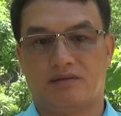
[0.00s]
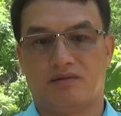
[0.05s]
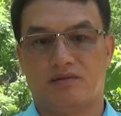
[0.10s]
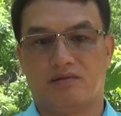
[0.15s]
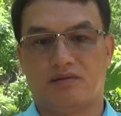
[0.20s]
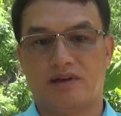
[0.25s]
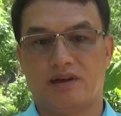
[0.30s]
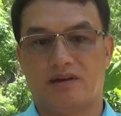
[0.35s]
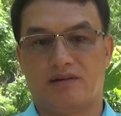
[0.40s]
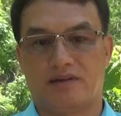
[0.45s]

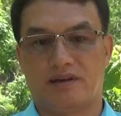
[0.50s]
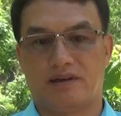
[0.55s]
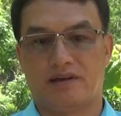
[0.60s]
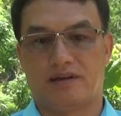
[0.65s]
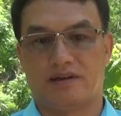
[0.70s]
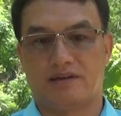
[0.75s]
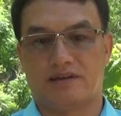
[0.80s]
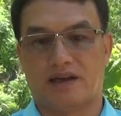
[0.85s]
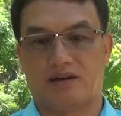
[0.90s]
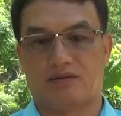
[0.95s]
đúng theo cái
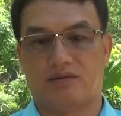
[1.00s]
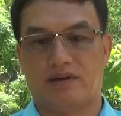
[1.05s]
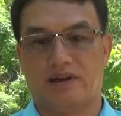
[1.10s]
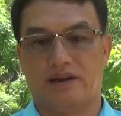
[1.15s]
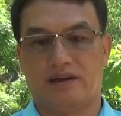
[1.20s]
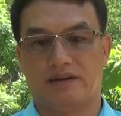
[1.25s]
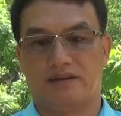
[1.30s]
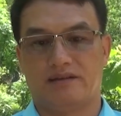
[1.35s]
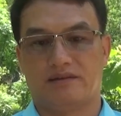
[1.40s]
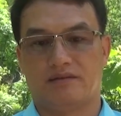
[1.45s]
thời gian quy
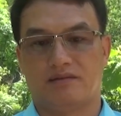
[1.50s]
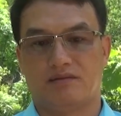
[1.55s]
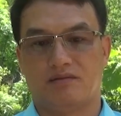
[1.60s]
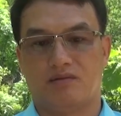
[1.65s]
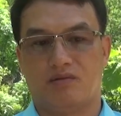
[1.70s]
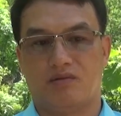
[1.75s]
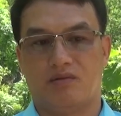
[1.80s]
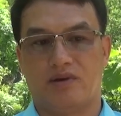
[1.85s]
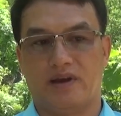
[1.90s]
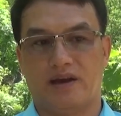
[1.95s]
định
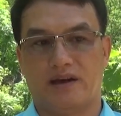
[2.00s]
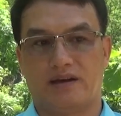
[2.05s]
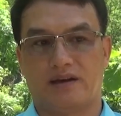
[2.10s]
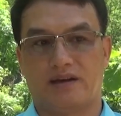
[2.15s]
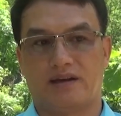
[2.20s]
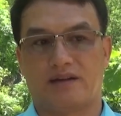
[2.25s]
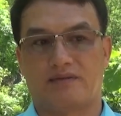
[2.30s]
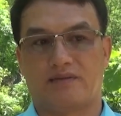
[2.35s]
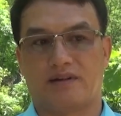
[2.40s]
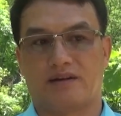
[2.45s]
của huyện
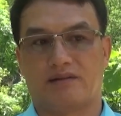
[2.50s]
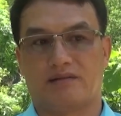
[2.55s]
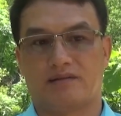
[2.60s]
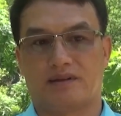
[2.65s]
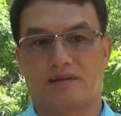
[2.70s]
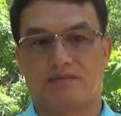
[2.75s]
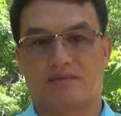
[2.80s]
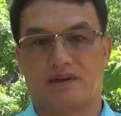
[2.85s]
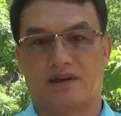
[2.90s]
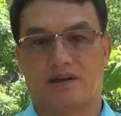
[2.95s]
là vào
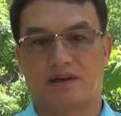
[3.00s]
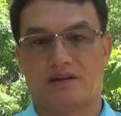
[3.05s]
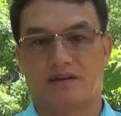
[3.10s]
tầm